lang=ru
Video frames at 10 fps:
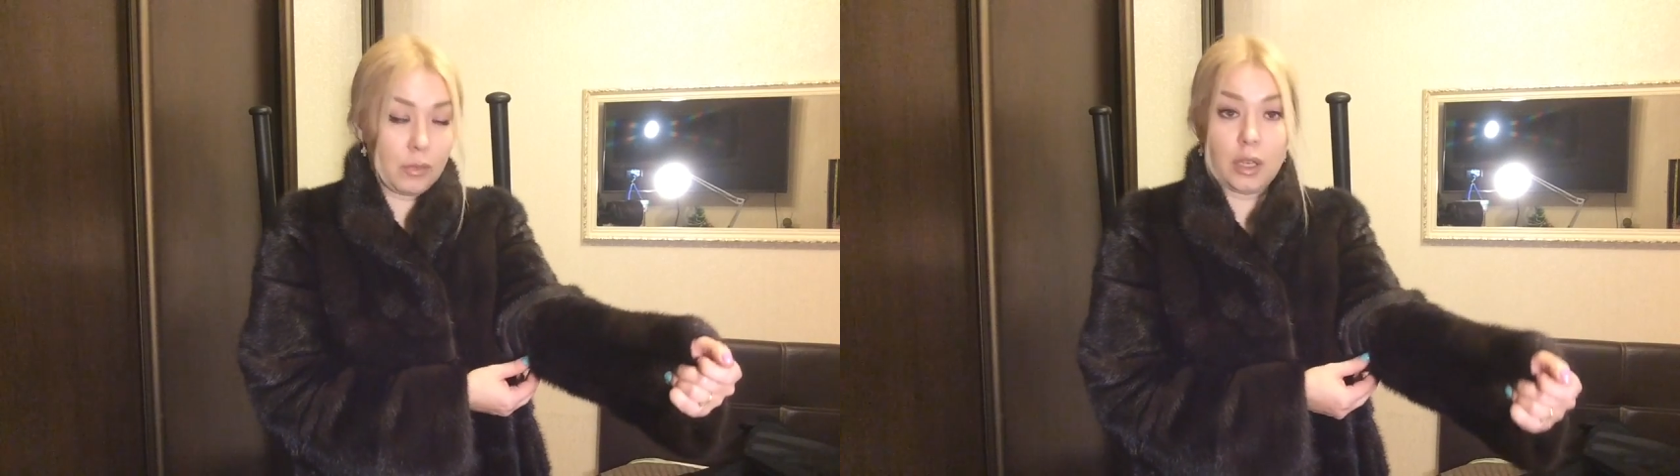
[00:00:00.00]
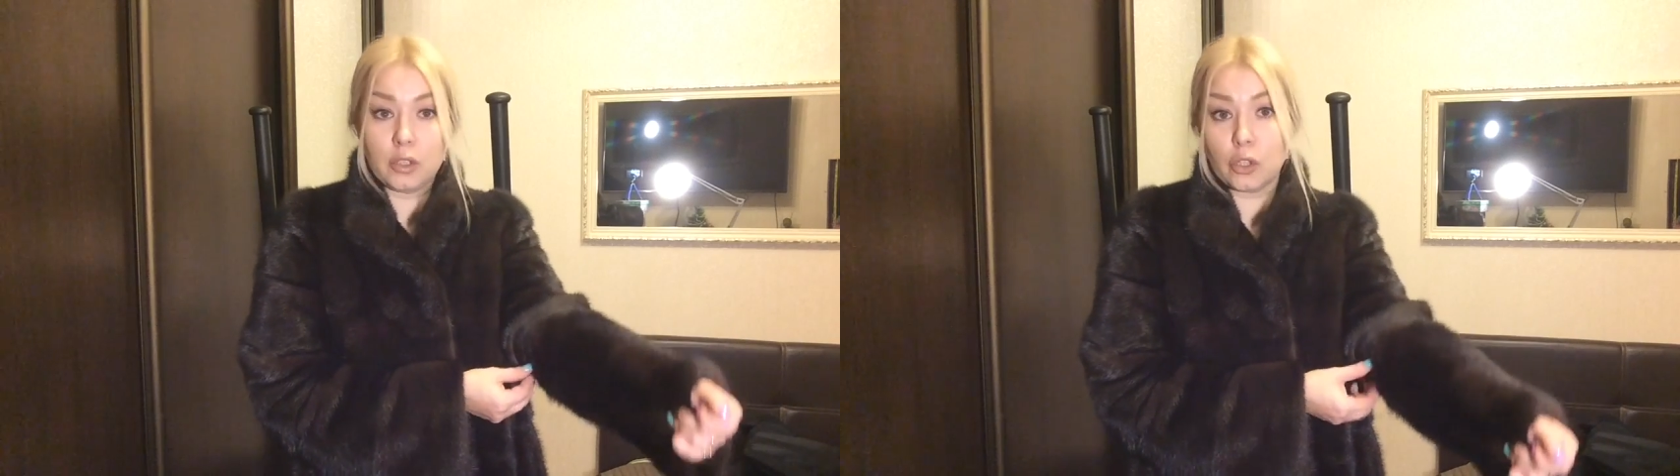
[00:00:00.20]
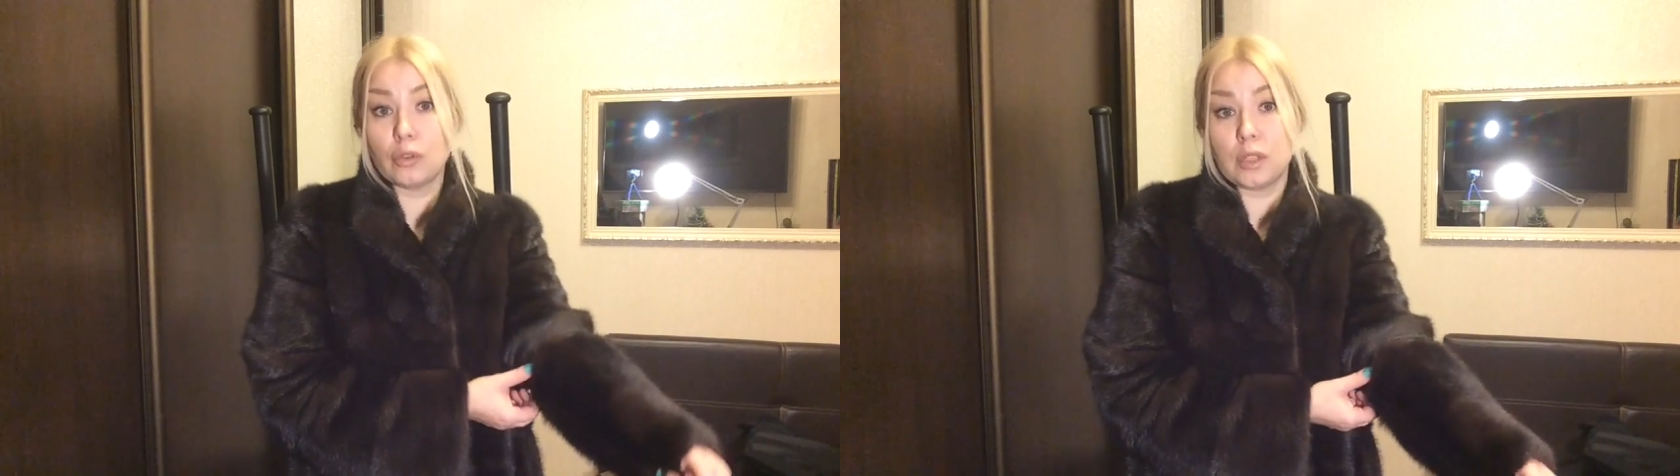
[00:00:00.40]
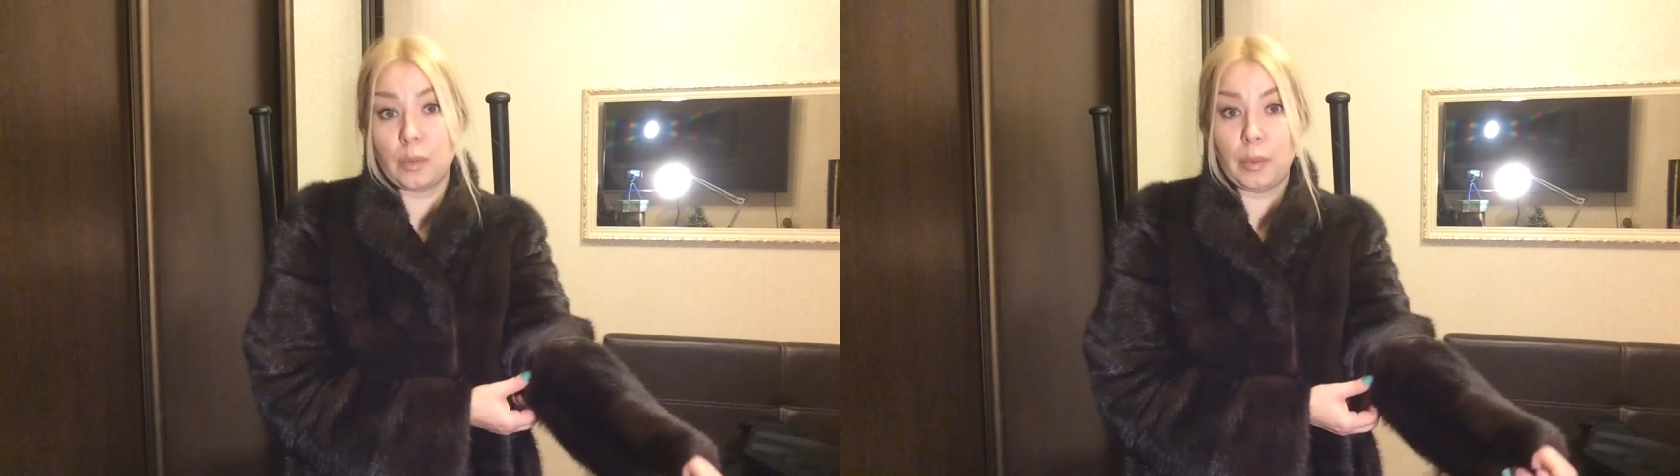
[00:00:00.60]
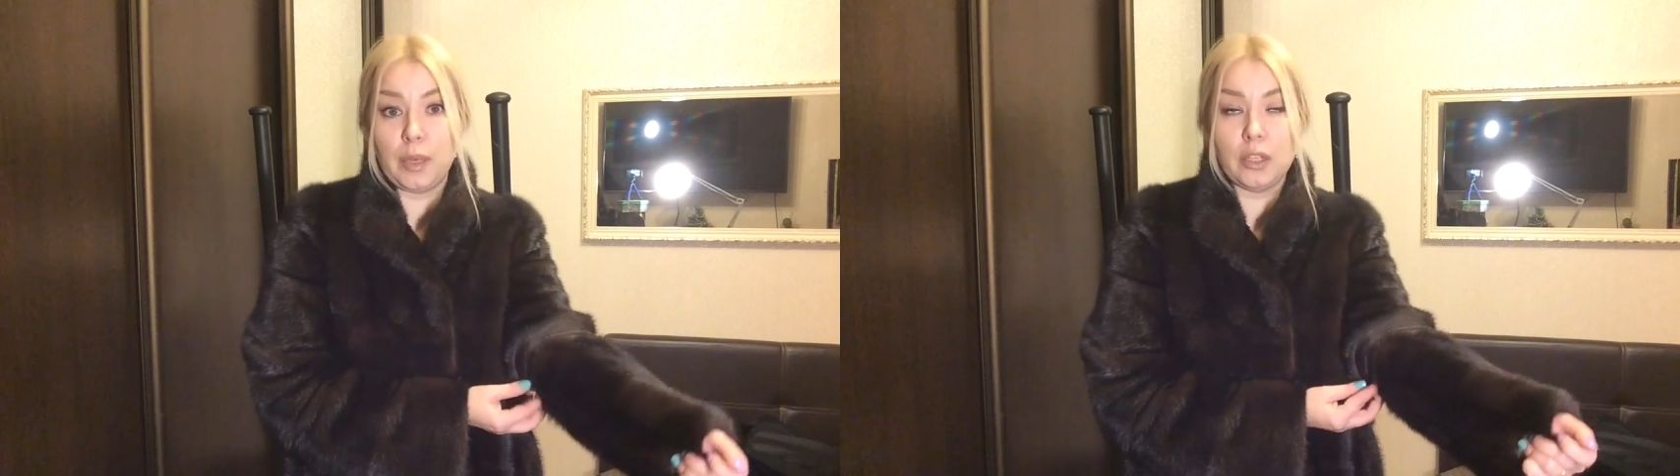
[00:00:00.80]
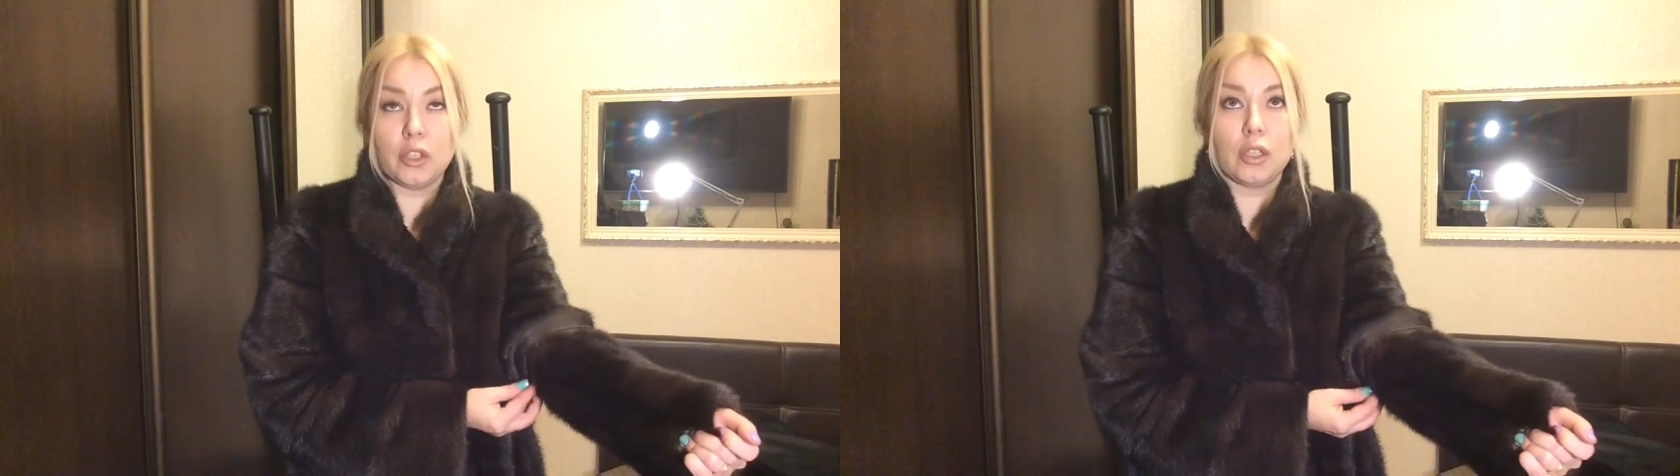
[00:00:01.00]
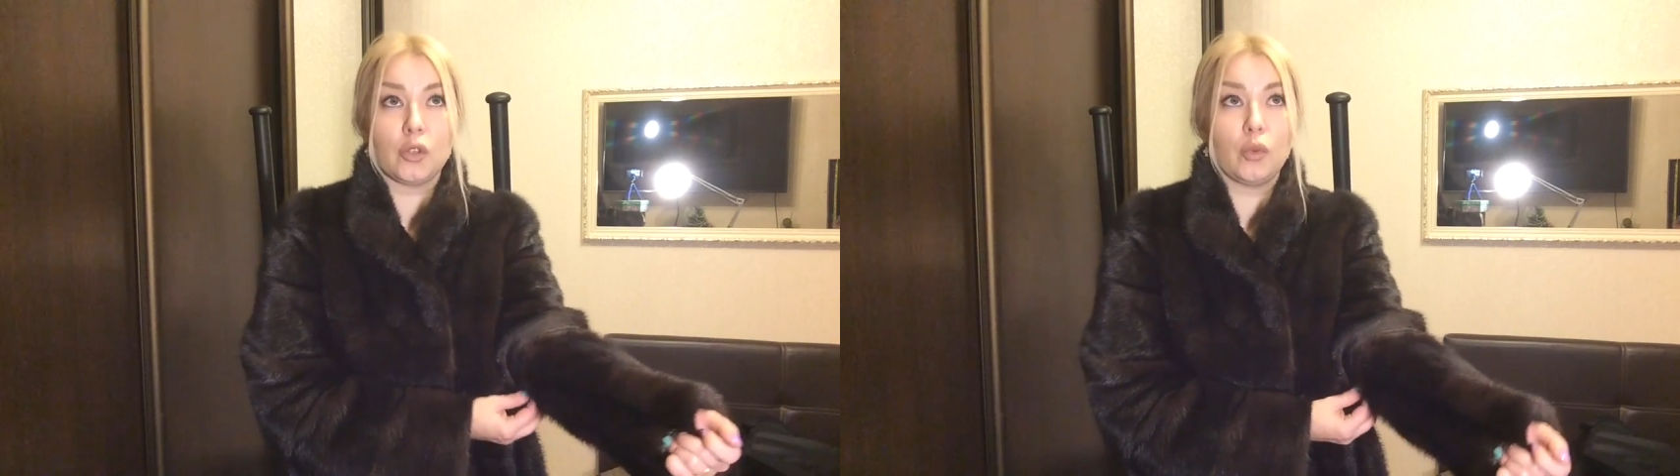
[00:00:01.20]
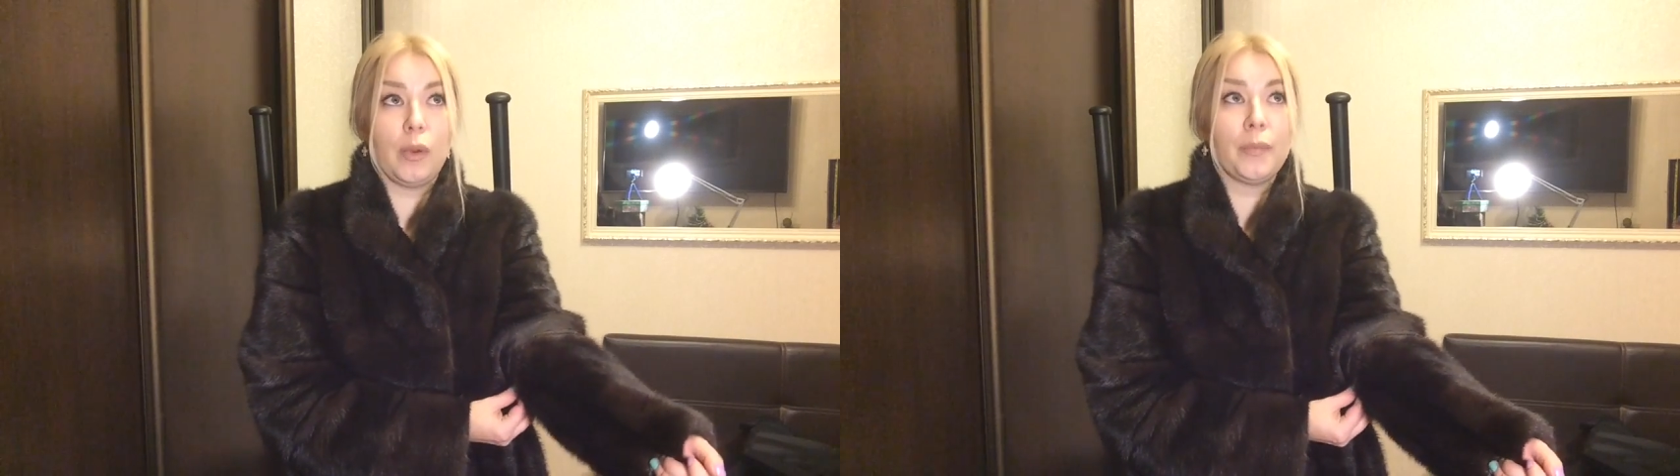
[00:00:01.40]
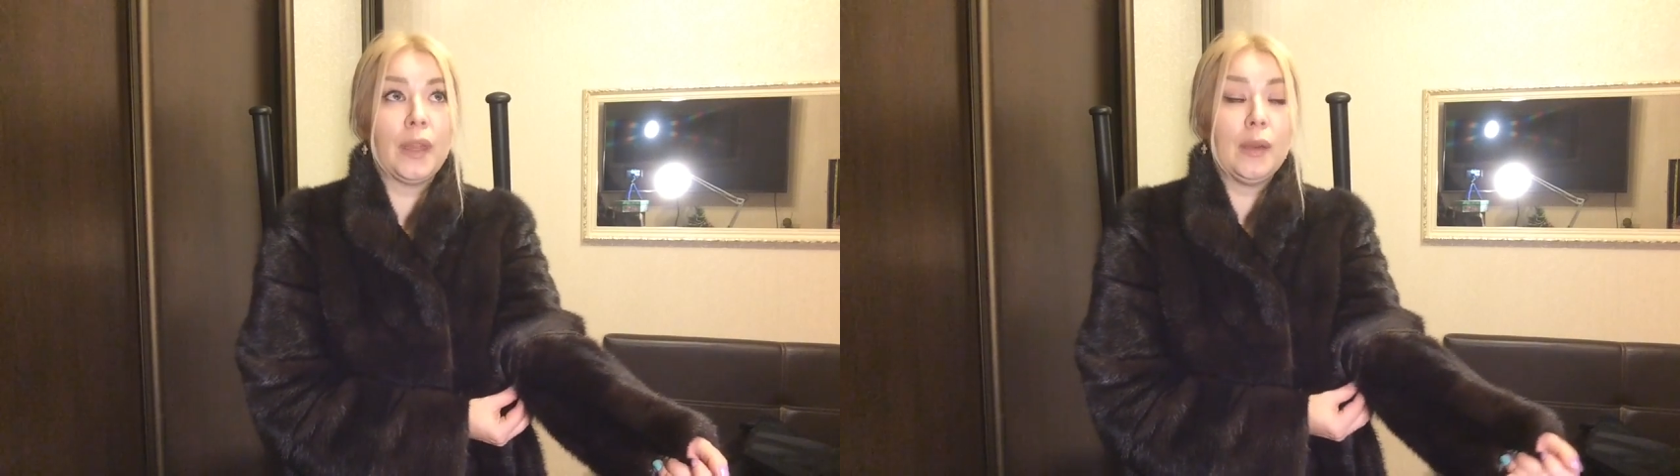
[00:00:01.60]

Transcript: как шьется поперечная шуба.